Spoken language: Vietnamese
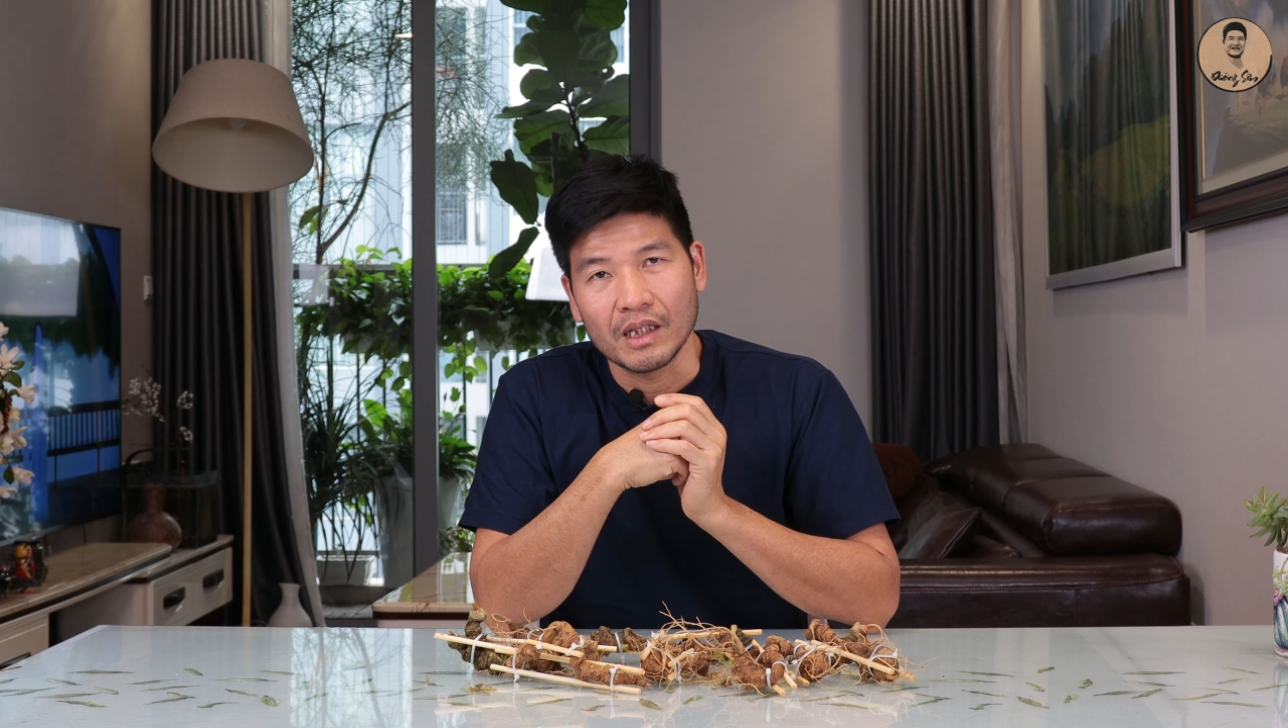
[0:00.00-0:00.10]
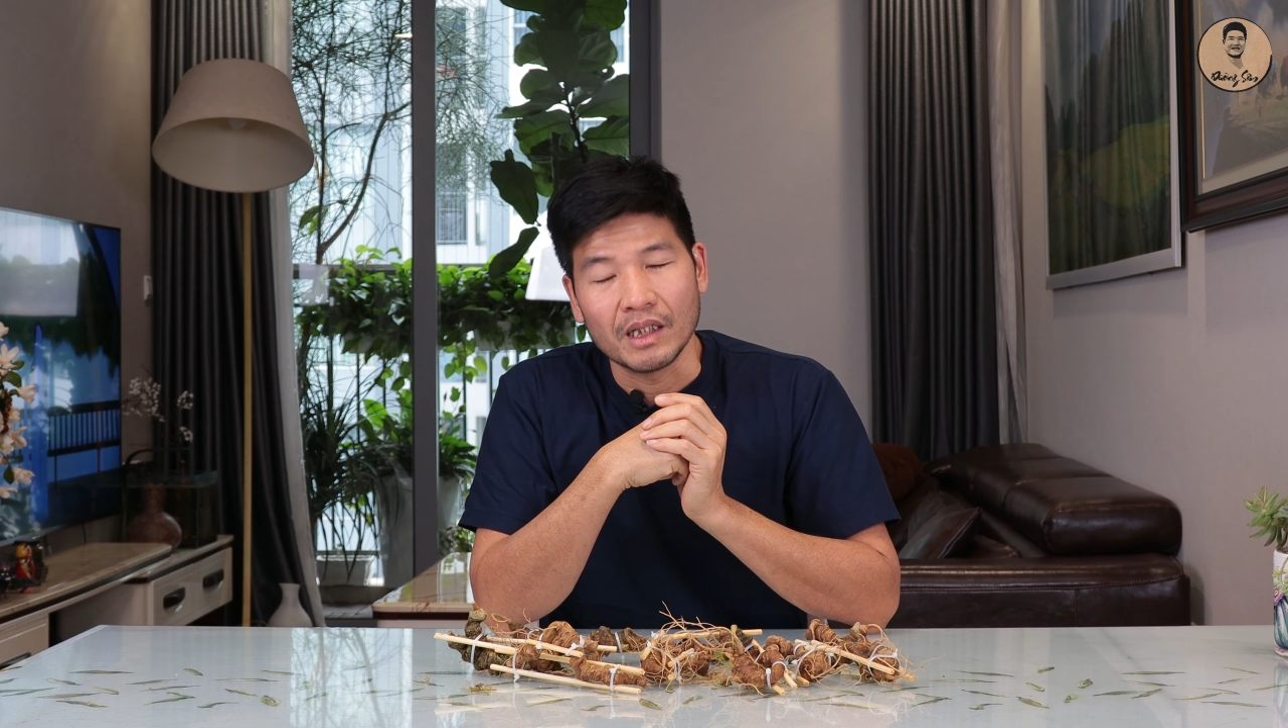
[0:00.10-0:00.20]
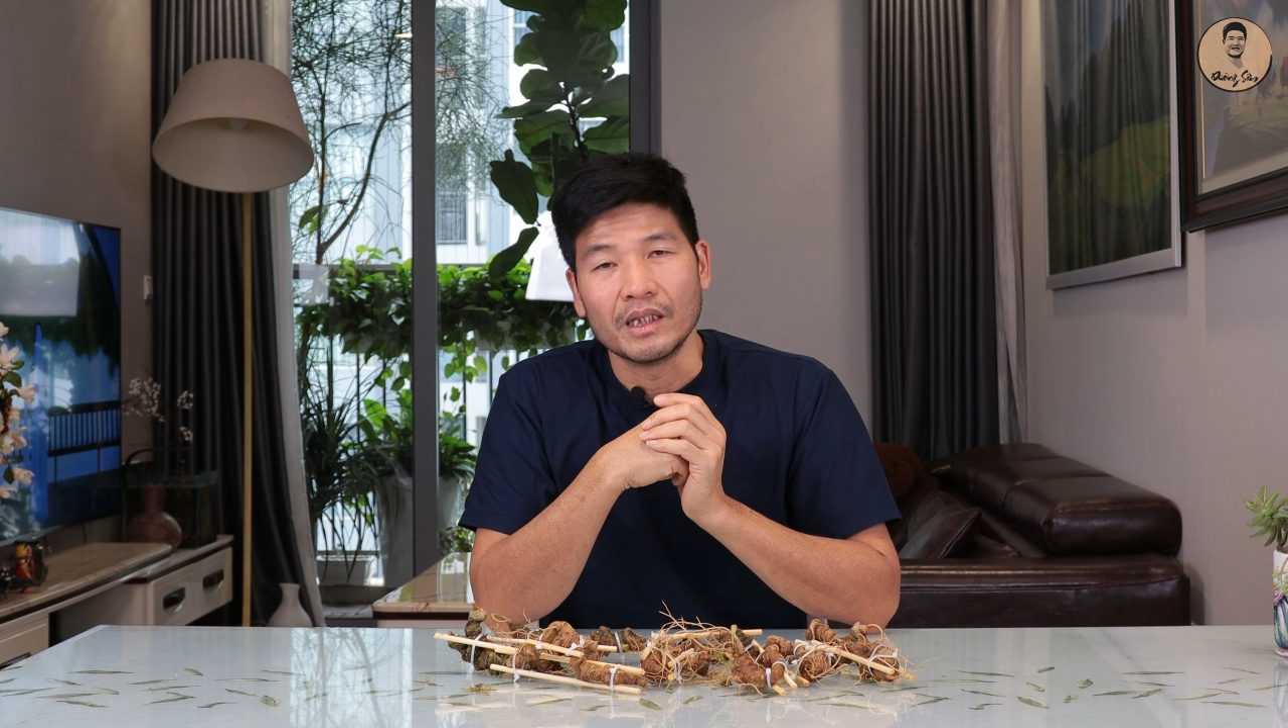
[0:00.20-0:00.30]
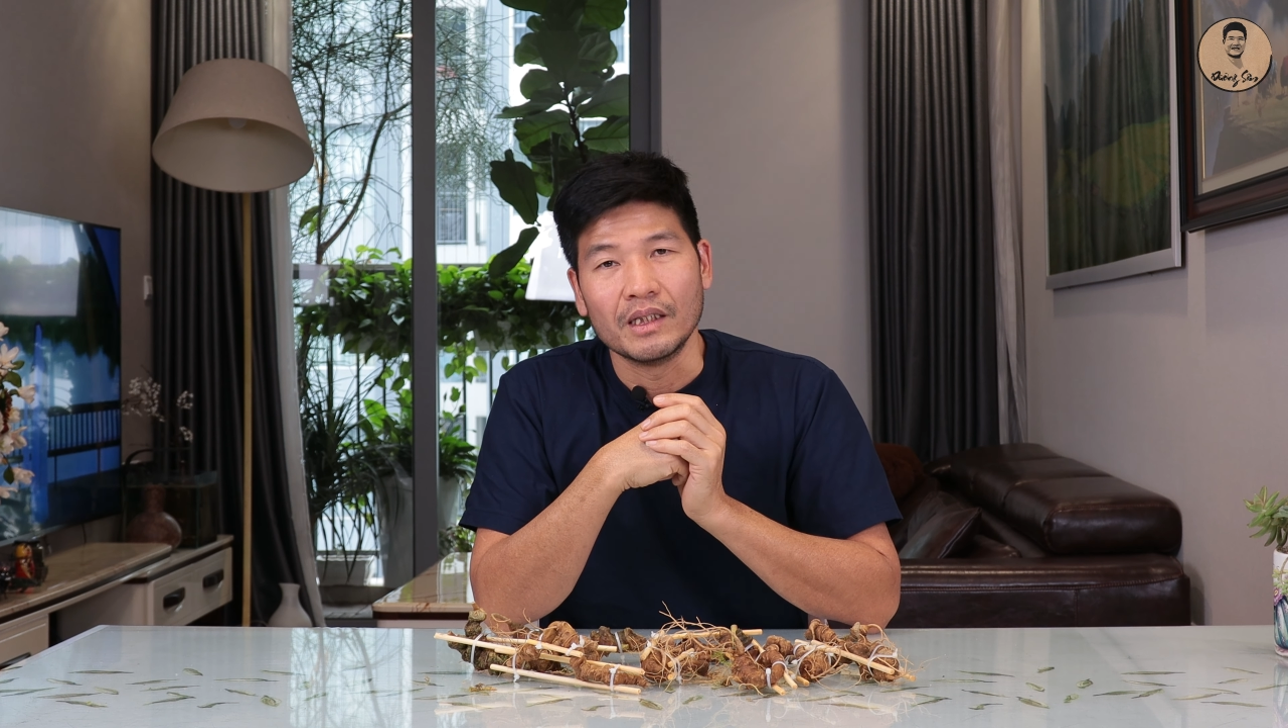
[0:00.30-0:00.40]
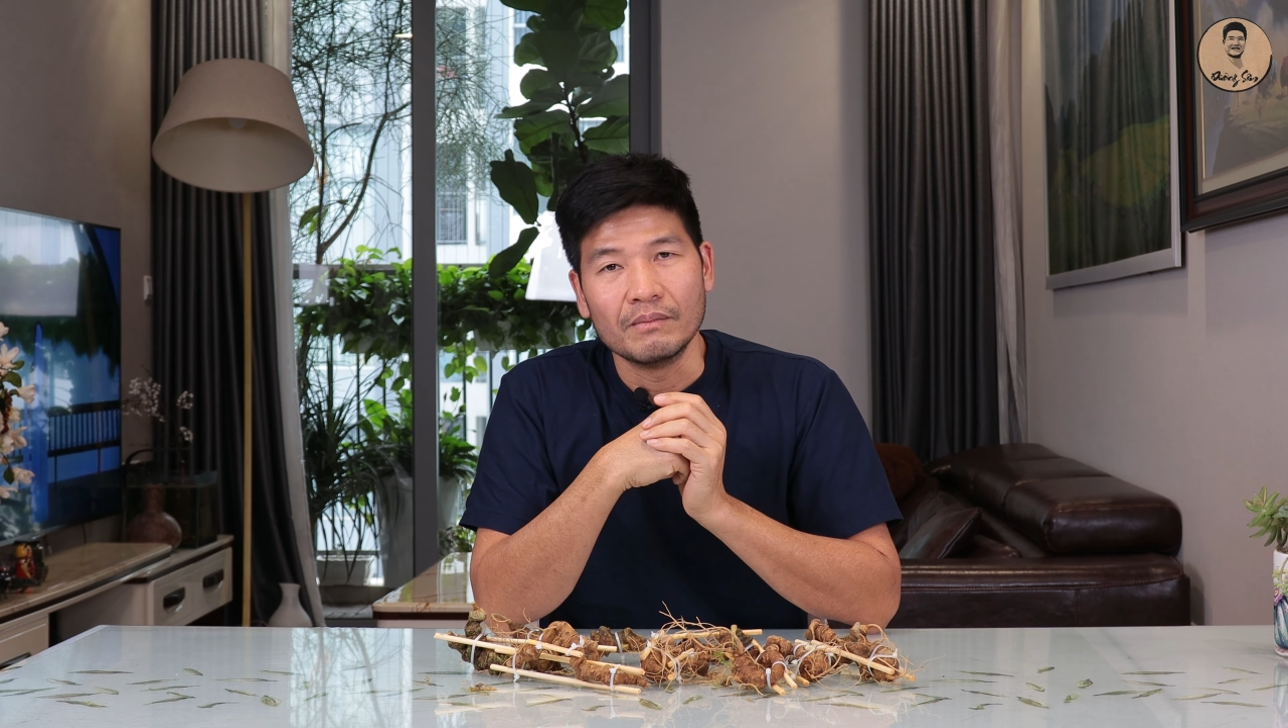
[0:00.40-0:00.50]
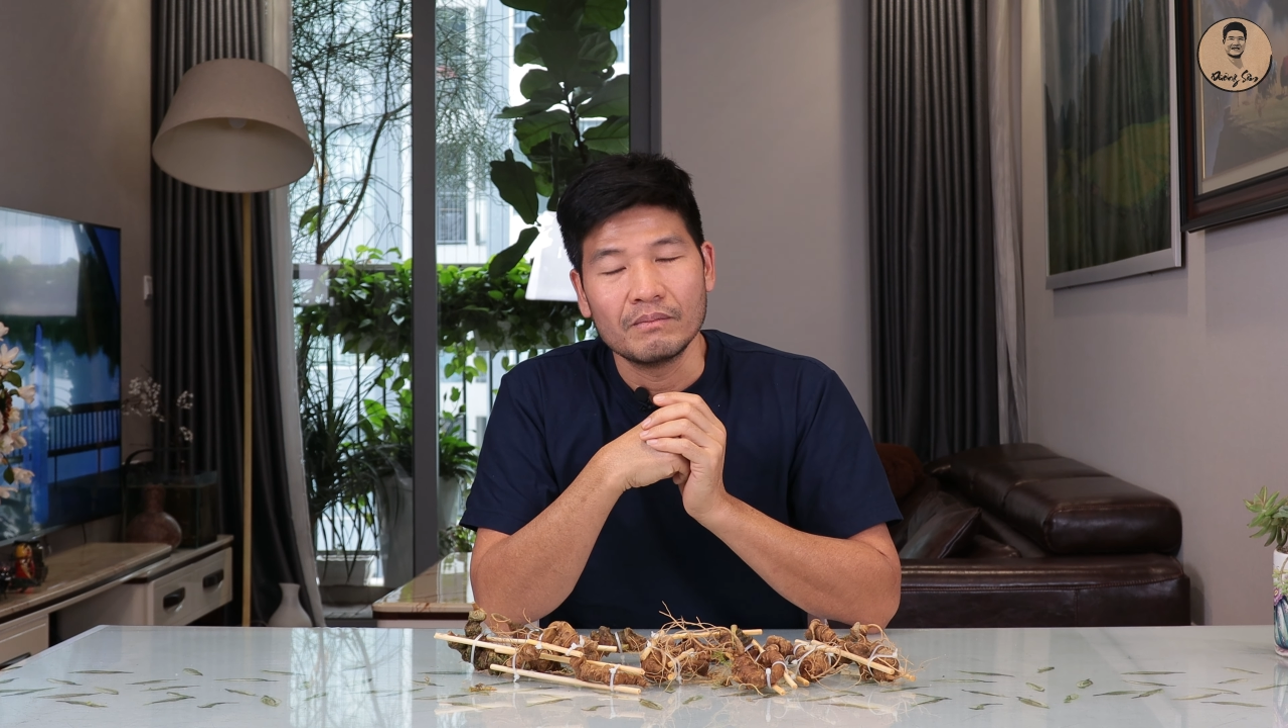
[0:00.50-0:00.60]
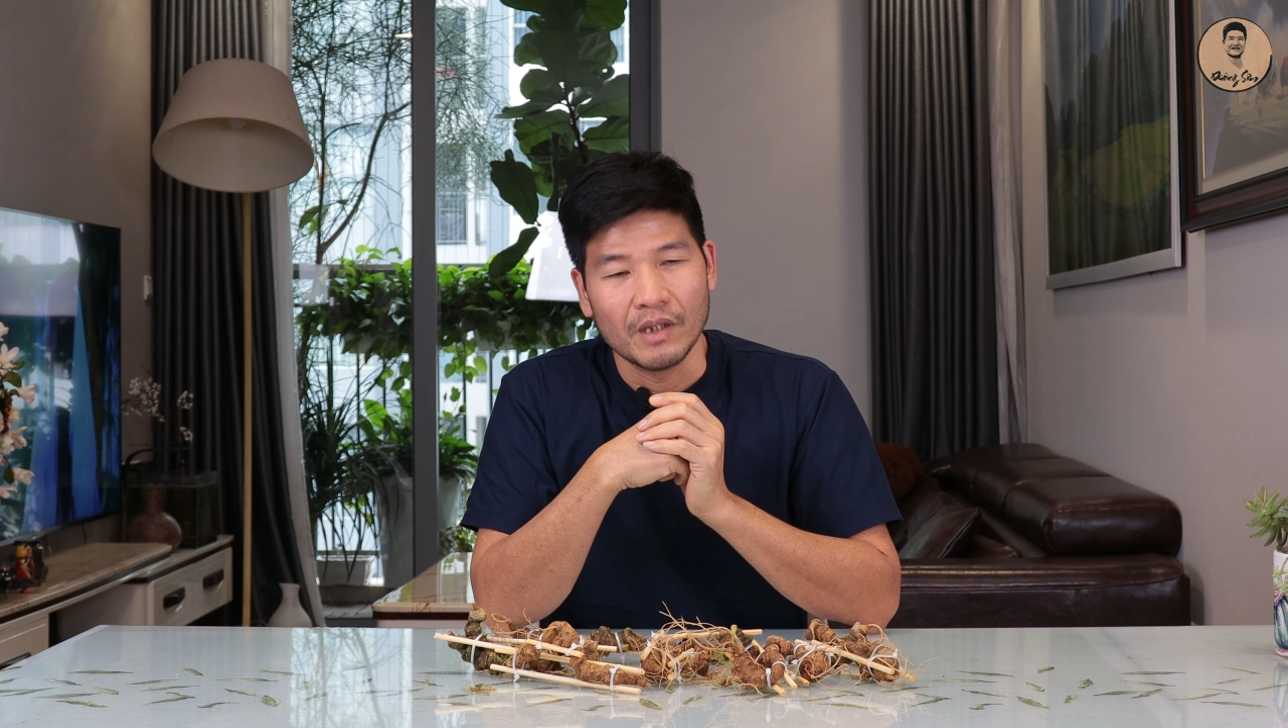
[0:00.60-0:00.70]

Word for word: cực kỳ hiếm.